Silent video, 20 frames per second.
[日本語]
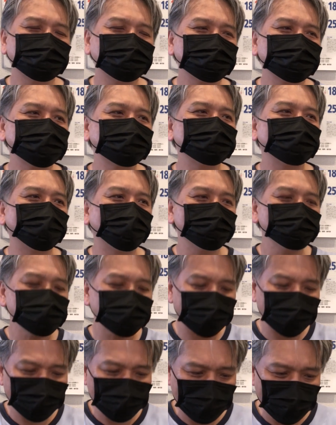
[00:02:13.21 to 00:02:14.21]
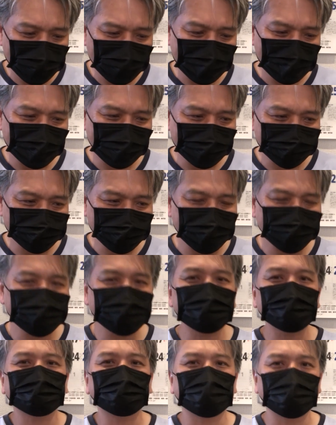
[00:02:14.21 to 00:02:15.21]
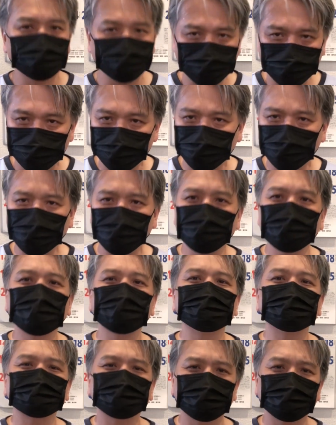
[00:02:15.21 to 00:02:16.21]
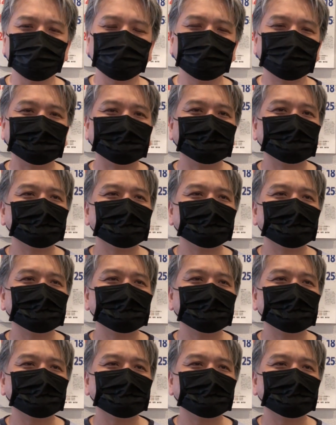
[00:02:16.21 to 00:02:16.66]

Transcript: 直接お店でね販売してて買うっていう方法なんですけど、